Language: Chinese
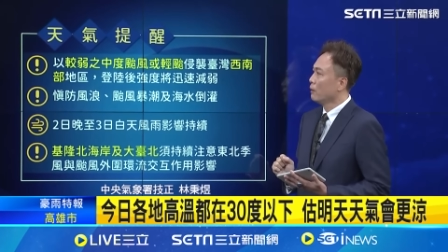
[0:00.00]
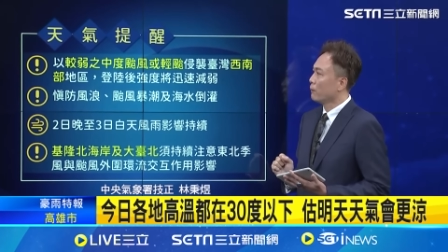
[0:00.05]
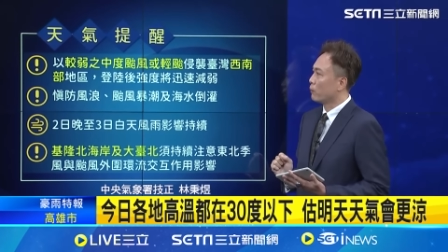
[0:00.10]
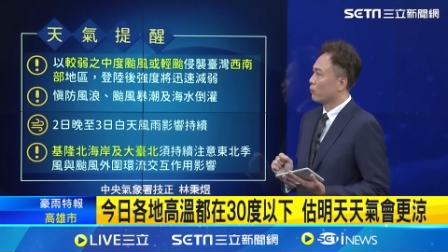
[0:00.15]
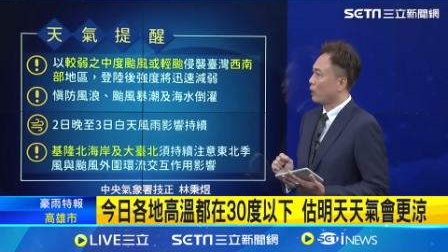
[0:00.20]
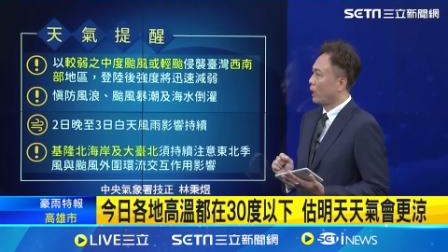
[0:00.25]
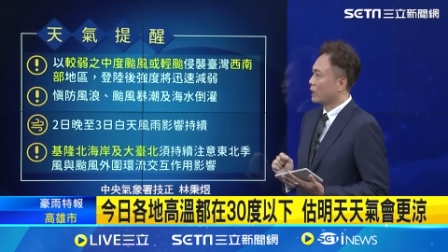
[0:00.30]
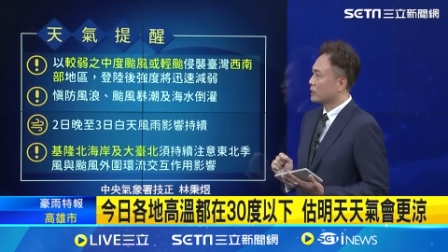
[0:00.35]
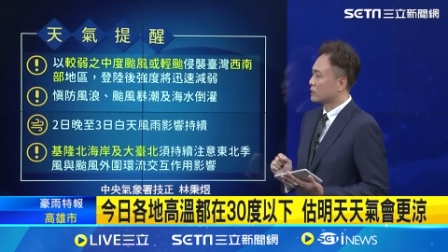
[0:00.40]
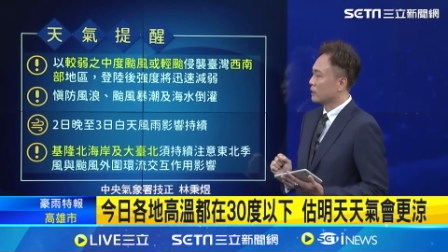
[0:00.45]

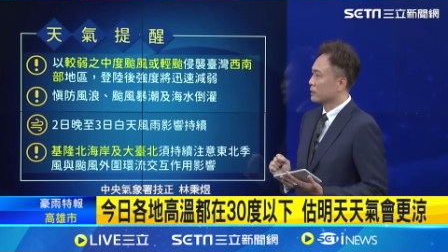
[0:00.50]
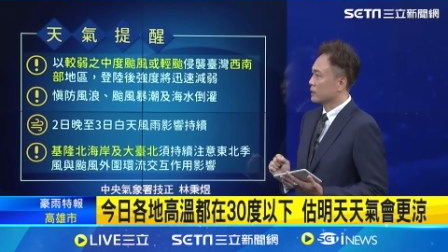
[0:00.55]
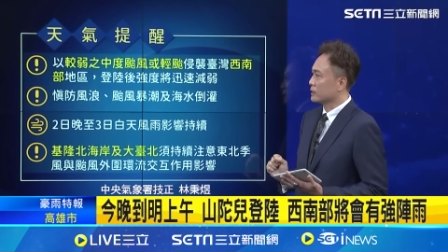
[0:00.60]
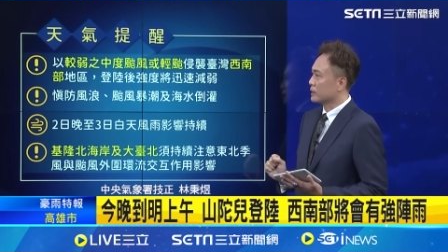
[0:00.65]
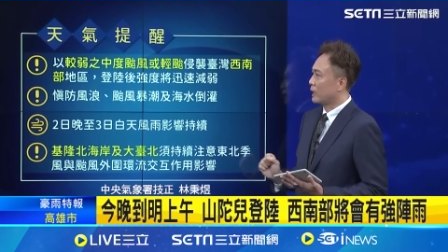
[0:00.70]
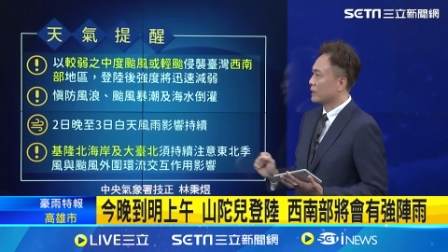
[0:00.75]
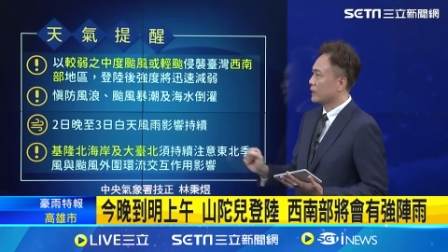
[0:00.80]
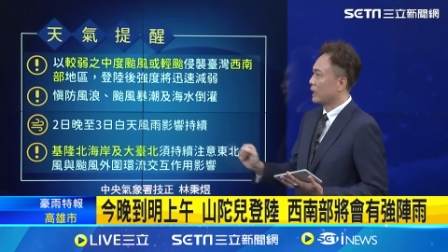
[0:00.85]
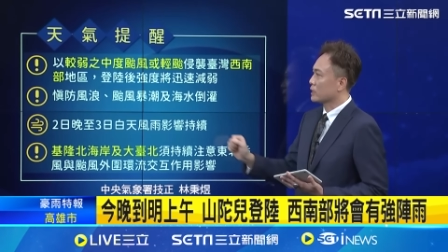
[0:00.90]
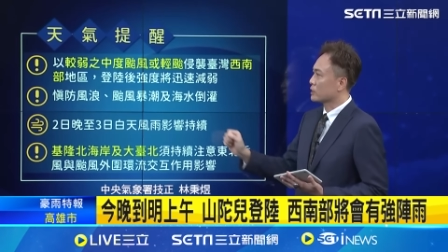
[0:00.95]
不过还是要
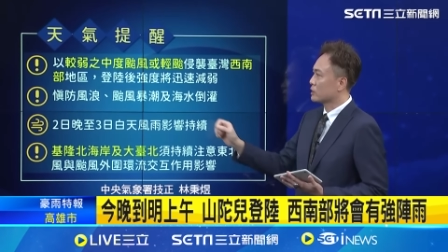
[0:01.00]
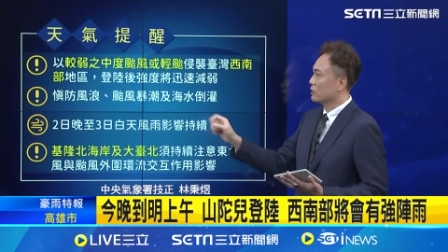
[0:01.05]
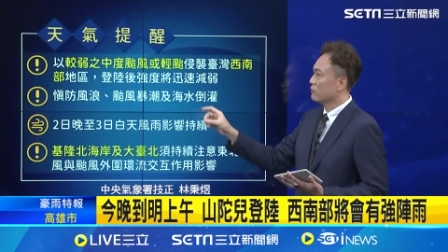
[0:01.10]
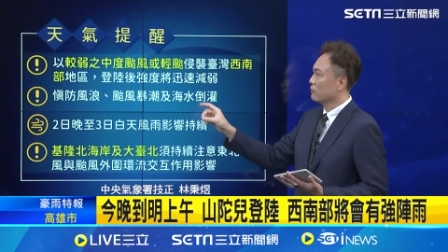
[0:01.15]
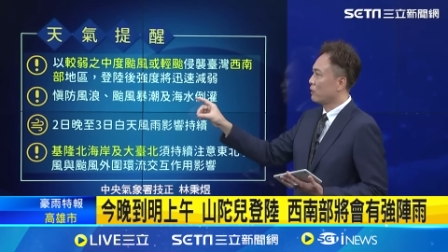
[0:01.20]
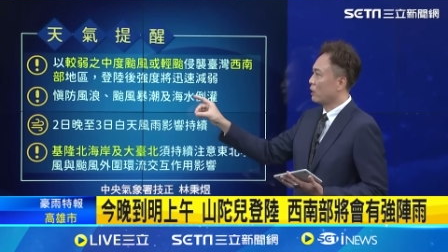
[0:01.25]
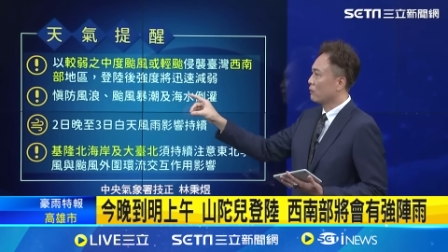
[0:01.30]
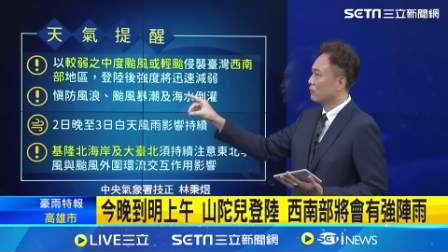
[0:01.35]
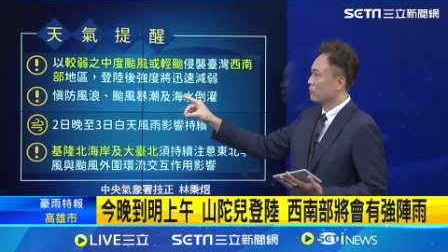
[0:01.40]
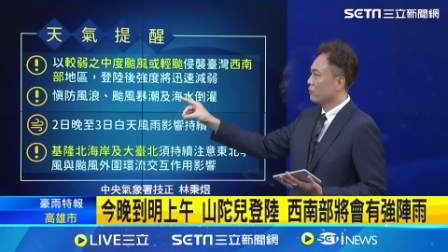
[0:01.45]
请大家
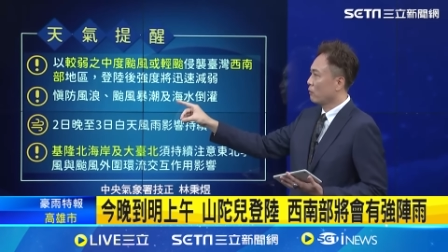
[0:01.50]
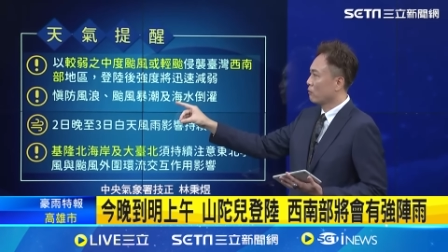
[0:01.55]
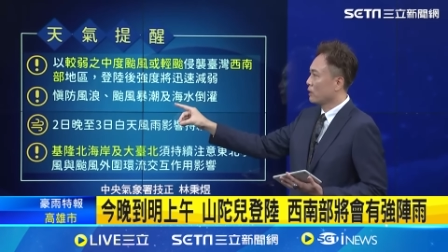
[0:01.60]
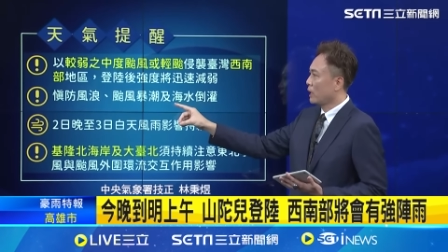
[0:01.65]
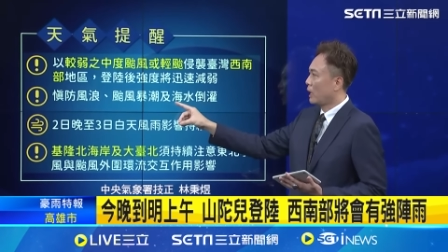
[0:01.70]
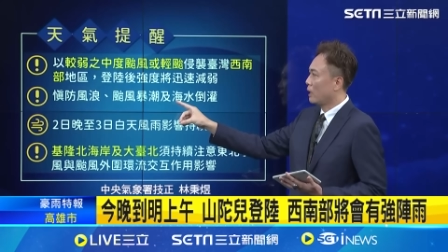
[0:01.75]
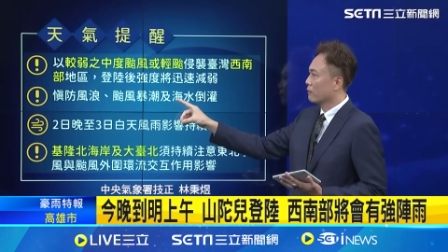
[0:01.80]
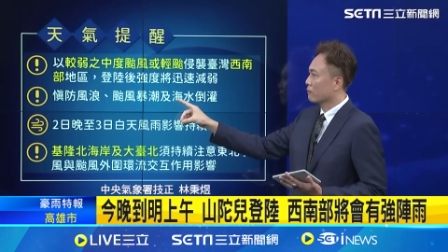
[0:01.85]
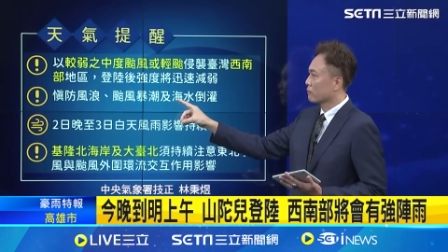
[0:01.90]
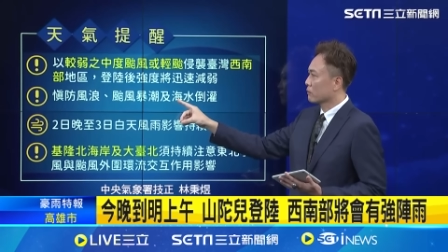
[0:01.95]
慎防风
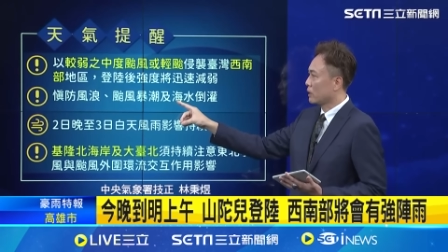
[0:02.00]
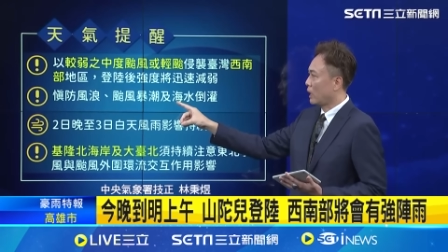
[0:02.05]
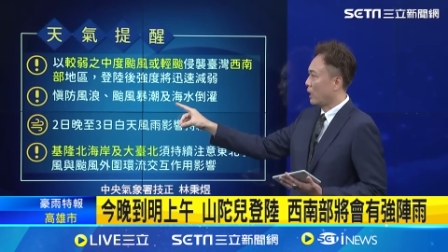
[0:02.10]
浪、